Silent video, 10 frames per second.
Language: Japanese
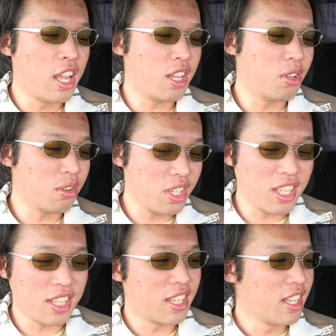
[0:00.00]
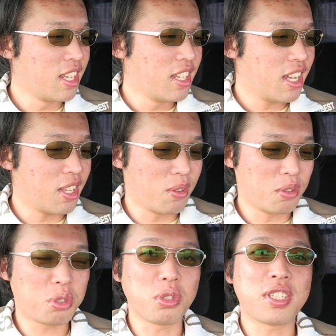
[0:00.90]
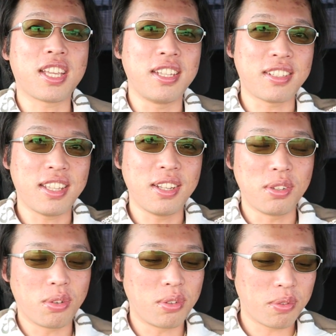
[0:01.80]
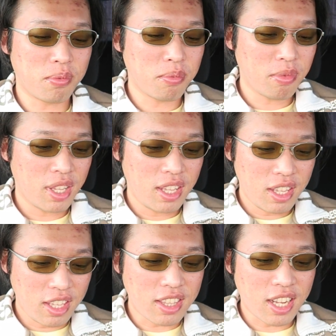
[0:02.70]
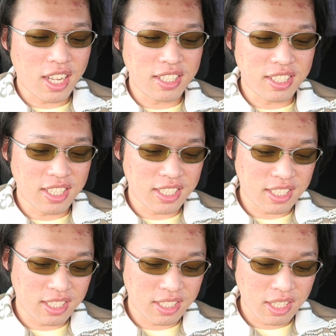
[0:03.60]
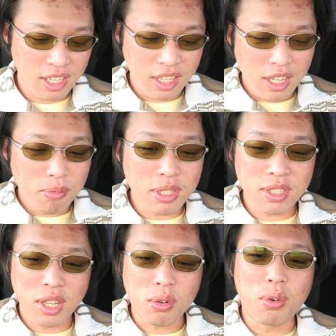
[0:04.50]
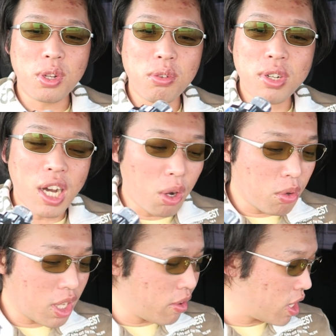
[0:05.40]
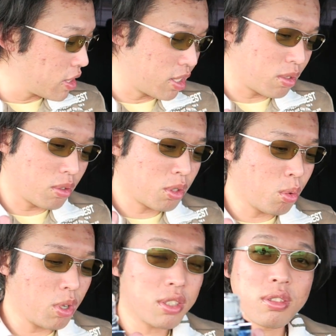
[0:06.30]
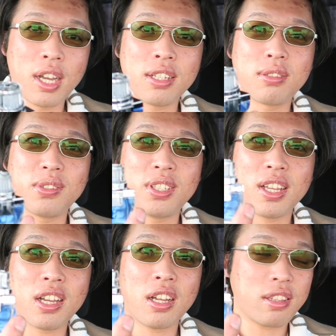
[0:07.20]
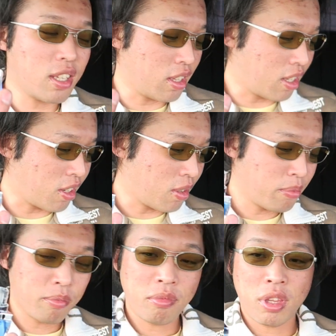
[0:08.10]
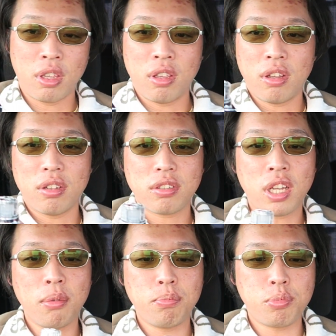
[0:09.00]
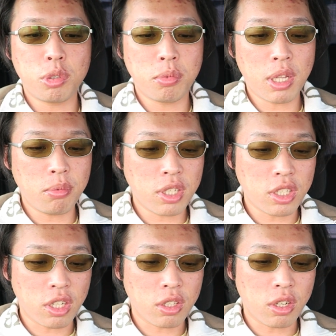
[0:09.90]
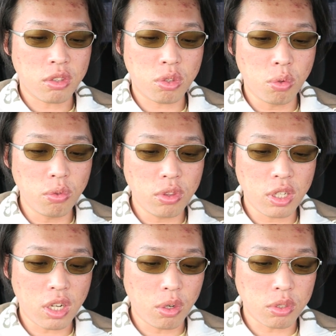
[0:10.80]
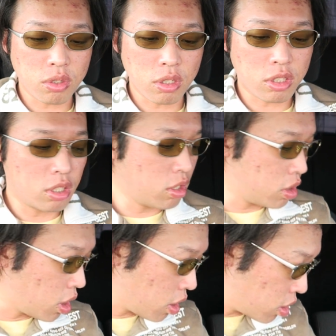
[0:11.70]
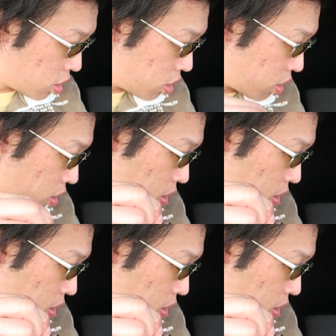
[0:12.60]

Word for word: ないようにあの助手席つけてるといった感じです。まだねこれの香りが分かんないですよ。正月の初売りで買ったんでサンプルも何もなしに買ったからどんな香りするか全然知らないし